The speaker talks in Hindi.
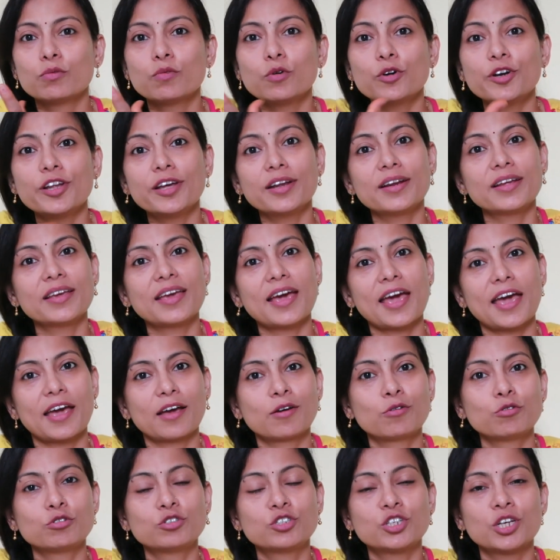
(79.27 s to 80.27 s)
वो डर गया
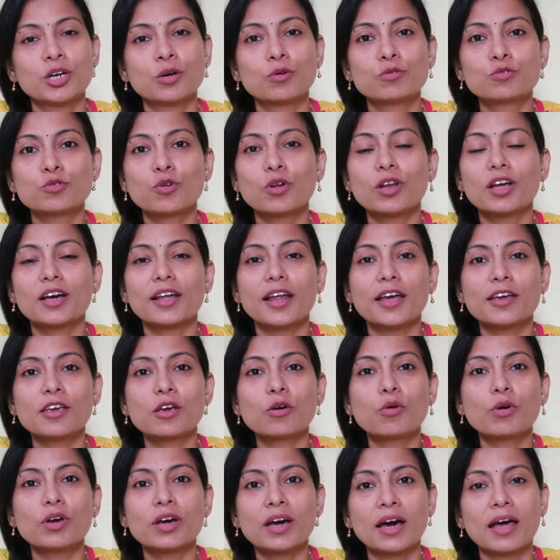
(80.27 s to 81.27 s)
है कुछ उसको लग रहा है
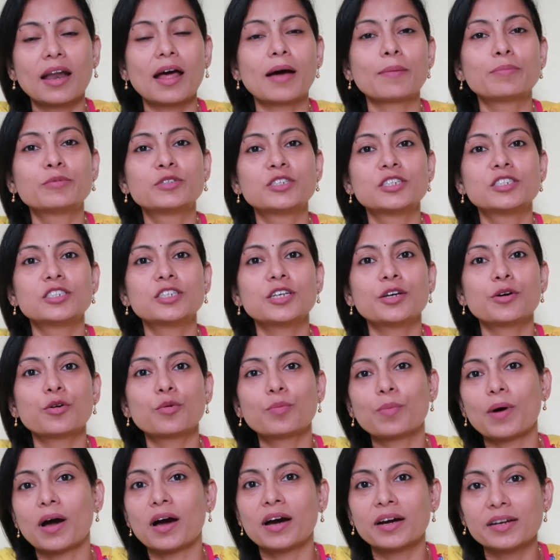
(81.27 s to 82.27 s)
कि कोई ख़राब चीज़ें
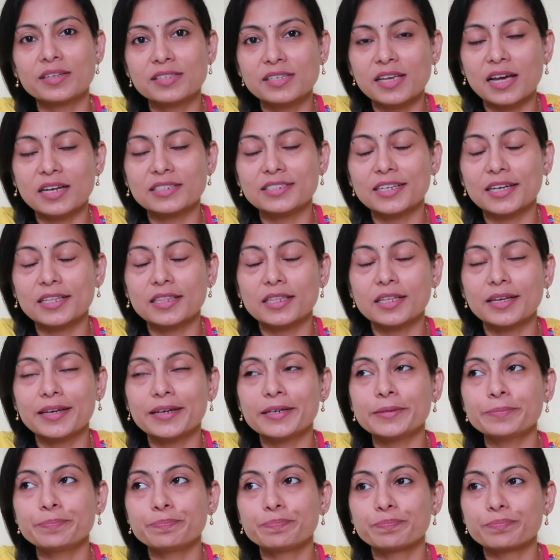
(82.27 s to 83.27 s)
और बाहर से आ
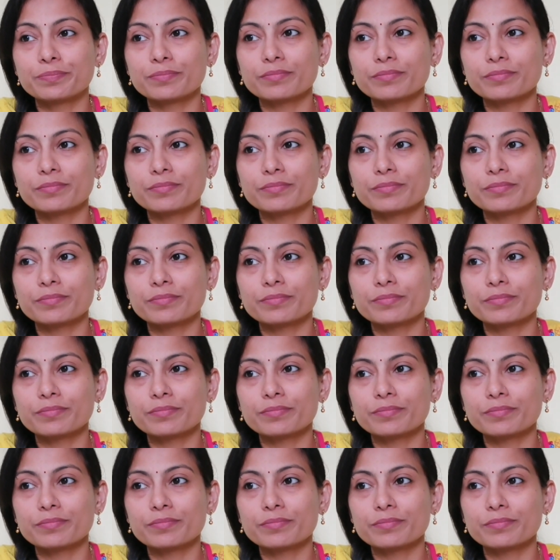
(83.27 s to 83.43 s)
जाती है